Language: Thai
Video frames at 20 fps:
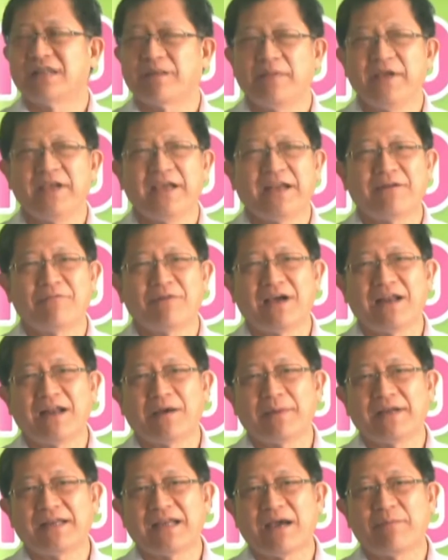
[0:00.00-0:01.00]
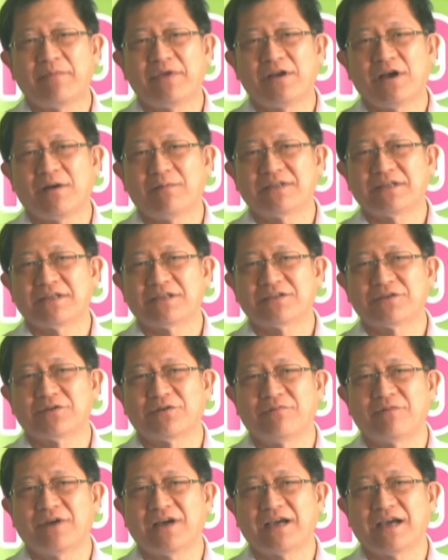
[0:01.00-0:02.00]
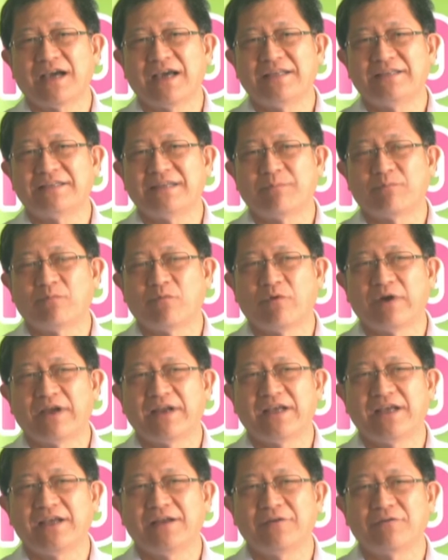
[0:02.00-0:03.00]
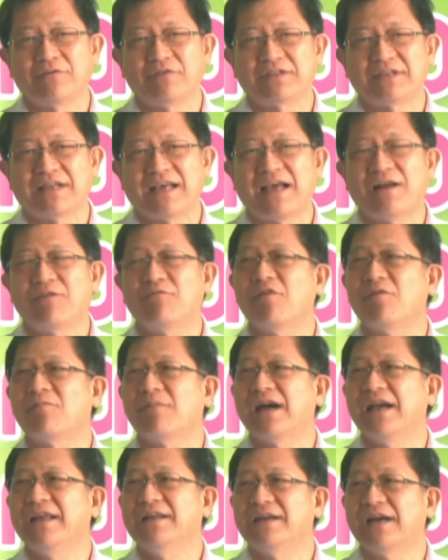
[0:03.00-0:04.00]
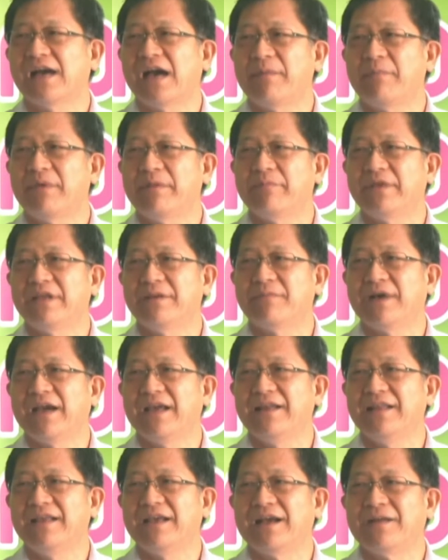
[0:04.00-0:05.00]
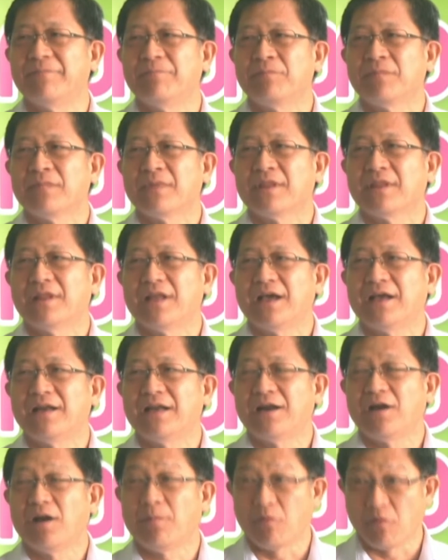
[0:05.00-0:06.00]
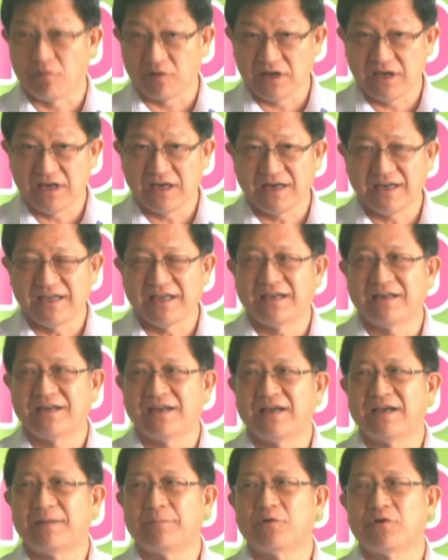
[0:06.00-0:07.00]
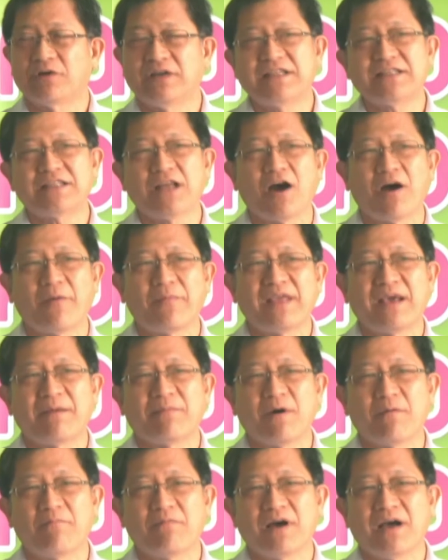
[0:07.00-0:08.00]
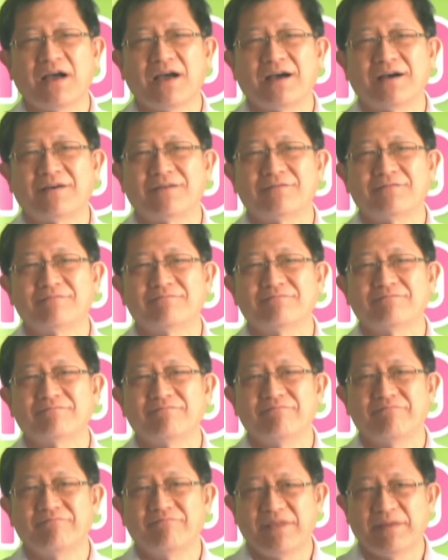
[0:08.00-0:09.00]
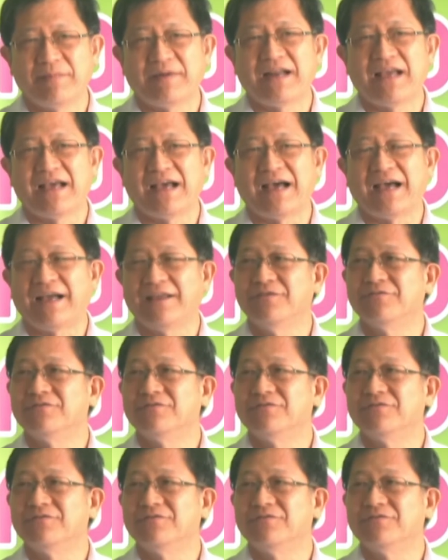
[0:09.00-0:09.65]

ทำให้เห็นว่าเราไปถามพี่น้องประชาชนว่าใครเจ็บป่วยด้วยอุจจาระร่วงไหมหรืออาหารเป็นพิษไหมเนี่ยนะฮะในรอบ 6 เดือนเนี่ยนะครับคนที่ตอบเนี่ยพบว่ามีปัญหาอ